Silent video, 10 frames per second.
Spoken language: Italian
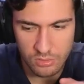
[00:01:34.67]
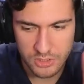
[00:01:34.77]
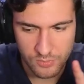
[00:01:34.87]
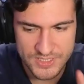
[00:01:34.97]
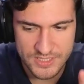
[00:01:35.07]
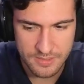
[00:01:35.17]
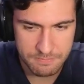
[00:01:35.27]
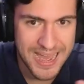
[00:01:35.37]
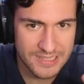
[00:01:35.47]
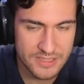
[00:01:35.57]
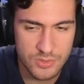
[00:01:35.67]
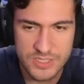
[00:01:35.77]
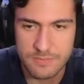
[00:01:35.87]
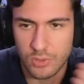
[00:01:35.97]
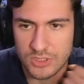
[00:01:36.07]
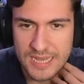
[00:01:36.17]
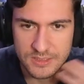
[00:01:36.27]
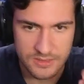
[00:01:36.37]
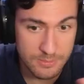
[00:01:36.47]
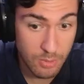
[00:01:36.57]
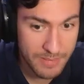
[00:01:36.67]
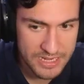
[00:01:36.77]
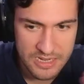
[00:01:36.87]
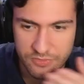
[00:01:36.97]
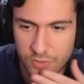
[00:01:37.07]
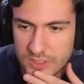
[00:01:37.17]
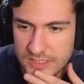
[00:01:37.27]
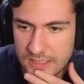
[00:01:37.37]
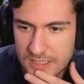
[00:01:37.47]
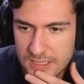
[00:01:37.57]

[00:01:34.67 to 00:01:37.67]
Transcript: in queste parti così importanti tipo a Marineford,